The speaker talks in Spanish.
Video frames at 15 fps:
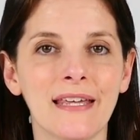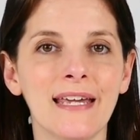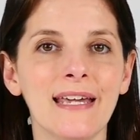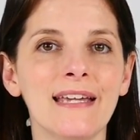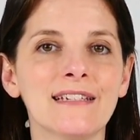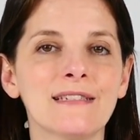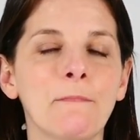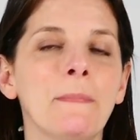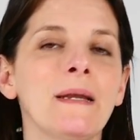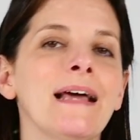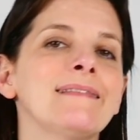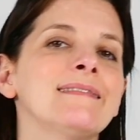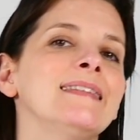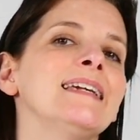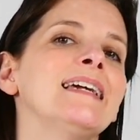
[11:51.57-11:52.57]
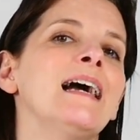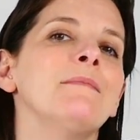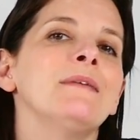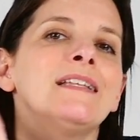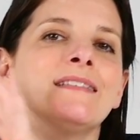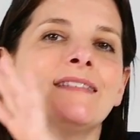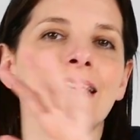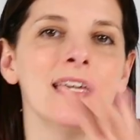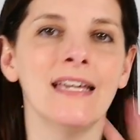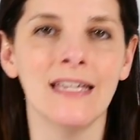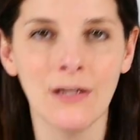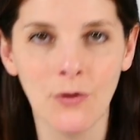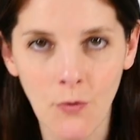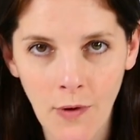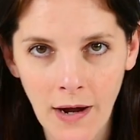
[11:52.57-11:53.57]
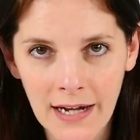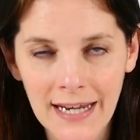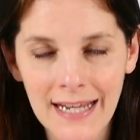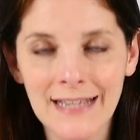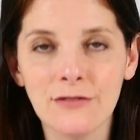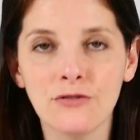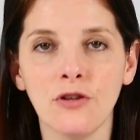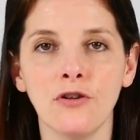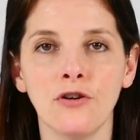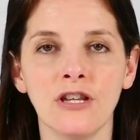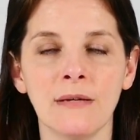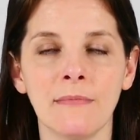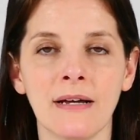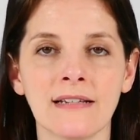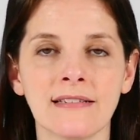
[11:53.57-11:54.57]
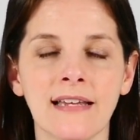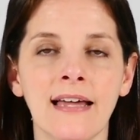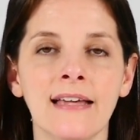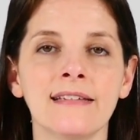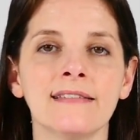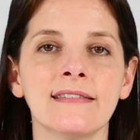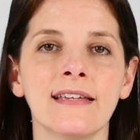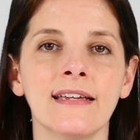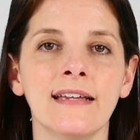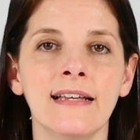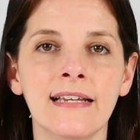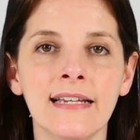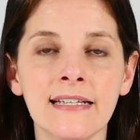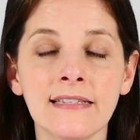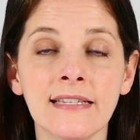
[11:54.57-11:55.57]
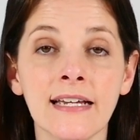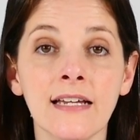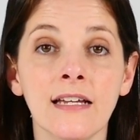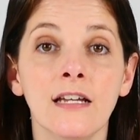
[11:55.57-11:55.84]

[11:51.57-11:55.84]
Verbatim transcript: que es prácticamente igual en todo lo demás a este Lite,